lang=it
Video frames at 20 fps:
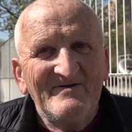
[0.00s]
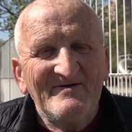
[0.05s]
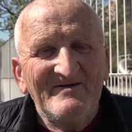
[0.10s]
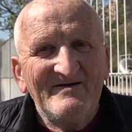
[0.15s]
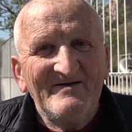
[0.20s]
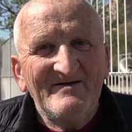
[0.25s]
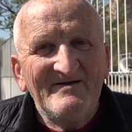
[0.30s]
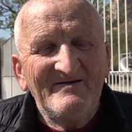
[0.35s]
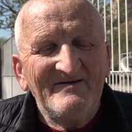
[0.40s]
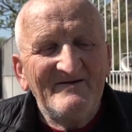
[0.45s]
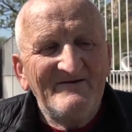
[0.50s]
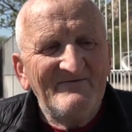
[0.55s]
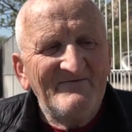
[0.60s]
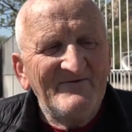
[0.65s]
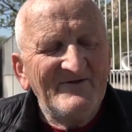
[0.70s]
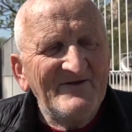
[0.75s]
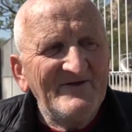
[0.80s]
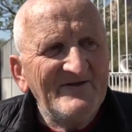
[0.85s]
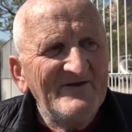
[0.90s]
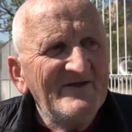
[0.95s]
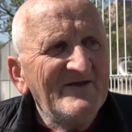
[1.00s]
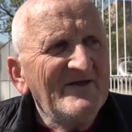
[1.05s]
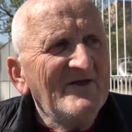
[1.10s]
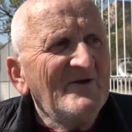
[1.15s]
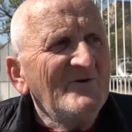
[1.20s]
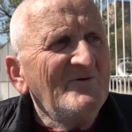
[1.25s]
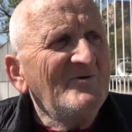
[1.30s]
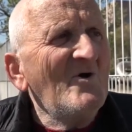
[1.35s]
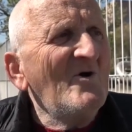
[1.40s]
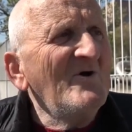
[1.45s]
fino a quanto tempo
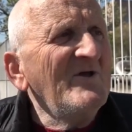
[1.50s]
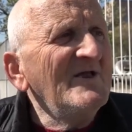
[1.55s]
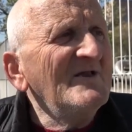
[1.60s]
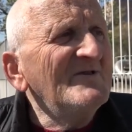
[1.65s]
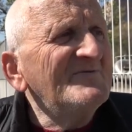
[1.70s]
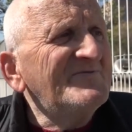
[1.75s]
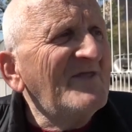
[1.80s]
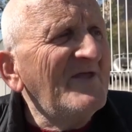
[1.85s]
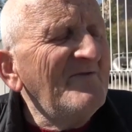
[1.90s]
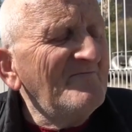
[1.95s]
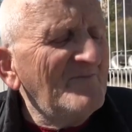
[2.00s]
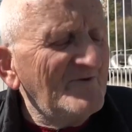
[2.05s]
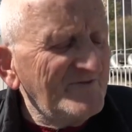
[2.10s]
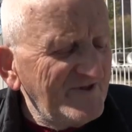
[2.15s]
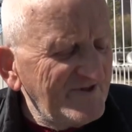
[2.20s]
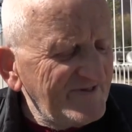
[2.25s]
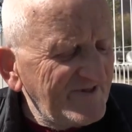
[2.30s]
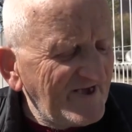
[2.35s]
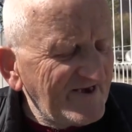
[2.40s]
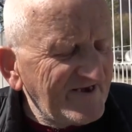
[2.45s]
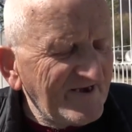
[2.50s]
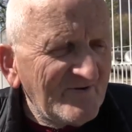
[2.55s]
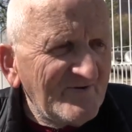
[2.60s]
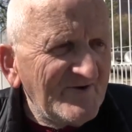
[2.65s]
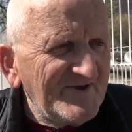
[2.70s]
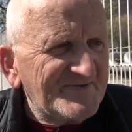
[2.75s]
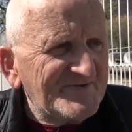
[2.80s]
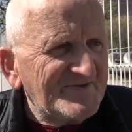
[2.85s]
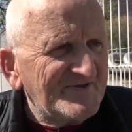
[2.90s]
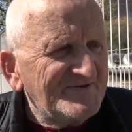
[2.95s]
prevede? No, io ho tempo di dare
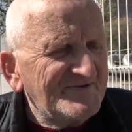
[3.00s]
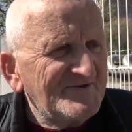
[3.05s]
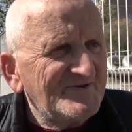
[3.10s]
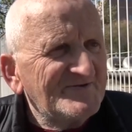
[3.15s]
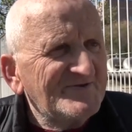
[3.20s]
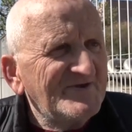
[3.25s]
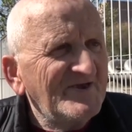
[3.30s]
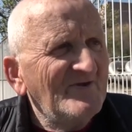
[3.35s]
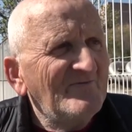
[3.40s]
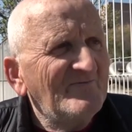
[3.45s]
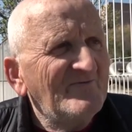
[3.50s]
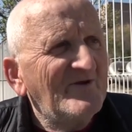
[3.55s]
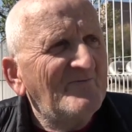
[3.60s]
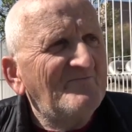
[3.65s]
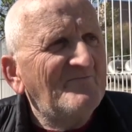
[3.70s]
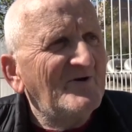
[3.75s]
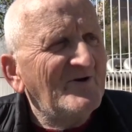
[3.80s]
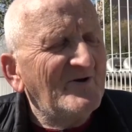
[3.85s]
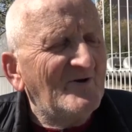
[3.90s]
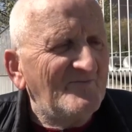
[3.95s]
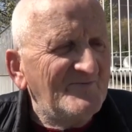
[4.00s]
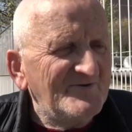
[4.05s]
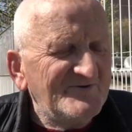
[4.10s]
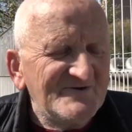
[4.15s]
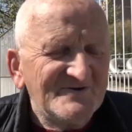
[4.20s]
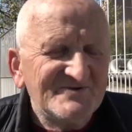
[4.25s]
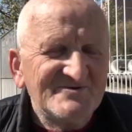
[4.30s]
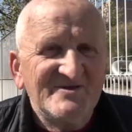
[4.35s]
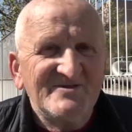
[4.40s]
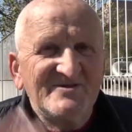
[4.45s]
questo a Dio Silvio e poi
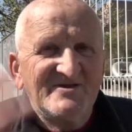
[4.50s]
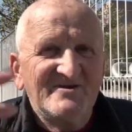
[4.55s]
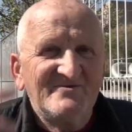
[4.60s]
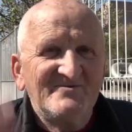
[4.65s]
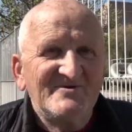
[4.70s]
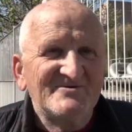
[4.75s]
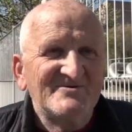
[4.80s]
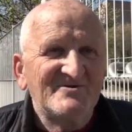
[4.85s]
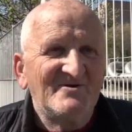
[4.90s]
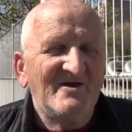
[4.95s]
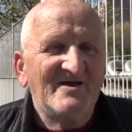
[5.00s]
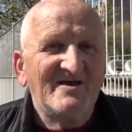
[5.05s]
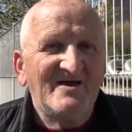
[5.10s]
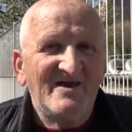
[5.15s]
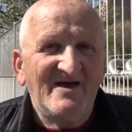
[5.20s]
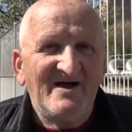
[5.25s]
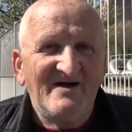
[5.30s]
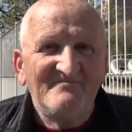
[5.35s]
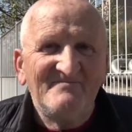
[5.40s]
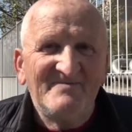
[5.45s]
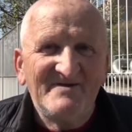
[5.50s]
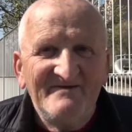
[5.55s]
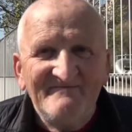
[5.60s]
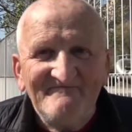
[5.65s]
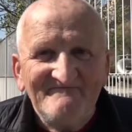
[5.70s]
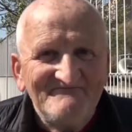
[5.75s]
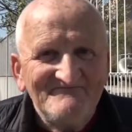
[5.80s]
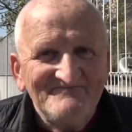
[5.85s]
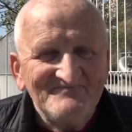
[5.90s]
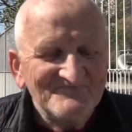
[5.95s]
comincio a scendere verso la Calabria.
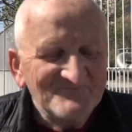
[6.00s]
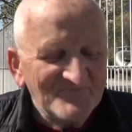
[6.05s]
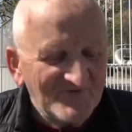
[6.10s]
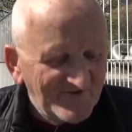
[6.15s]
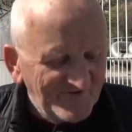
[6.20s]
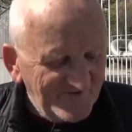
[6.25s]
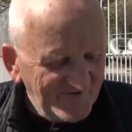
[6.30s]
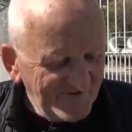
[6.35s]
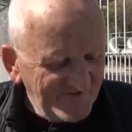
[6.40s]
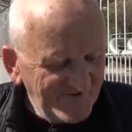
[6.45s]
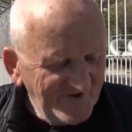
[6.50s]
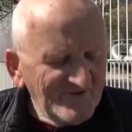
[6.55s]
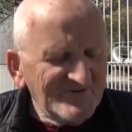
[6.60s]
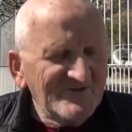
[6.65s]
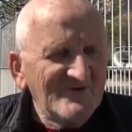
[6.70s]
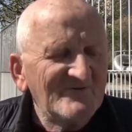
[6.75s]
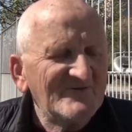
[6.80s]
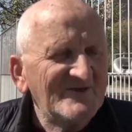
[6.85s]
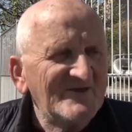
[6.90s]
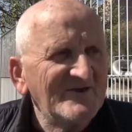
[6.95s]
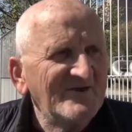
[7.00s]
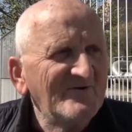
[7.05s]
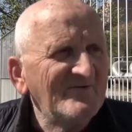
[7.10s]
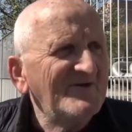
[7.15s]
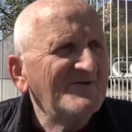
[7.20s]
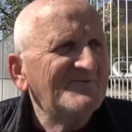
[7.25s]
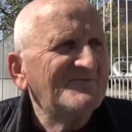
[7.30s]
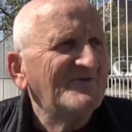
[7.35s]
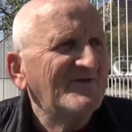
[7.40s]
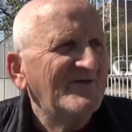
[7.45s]
Io devo dare
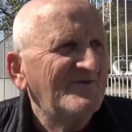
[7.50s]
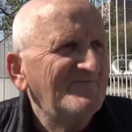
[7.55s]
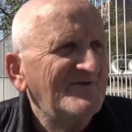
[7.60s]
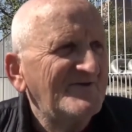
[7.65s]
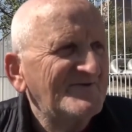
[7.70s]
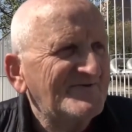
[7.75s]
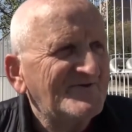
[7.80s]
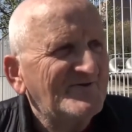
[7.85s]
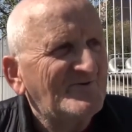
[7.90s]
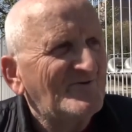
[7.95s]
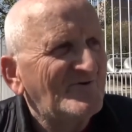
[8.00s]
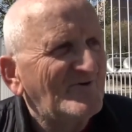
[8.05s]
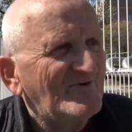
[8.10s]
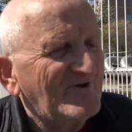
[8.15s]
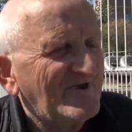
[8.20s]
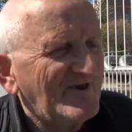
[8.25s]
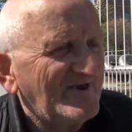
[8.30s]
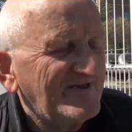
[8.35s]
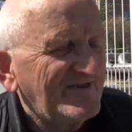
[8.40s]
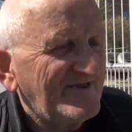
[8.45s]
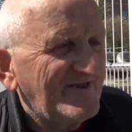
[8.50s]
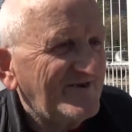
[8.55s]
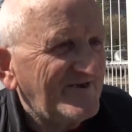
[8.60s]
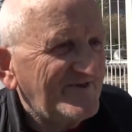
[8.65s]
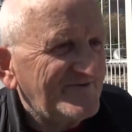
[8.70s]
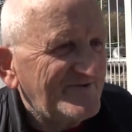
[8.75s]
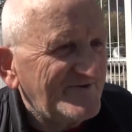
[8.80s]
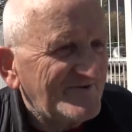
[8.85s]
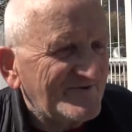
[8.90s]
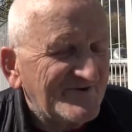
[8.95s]
questo che mi assicuro che le danno
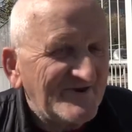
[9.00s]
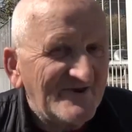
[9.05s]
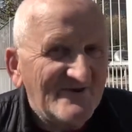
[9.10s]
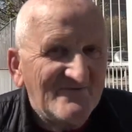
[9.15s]
a zio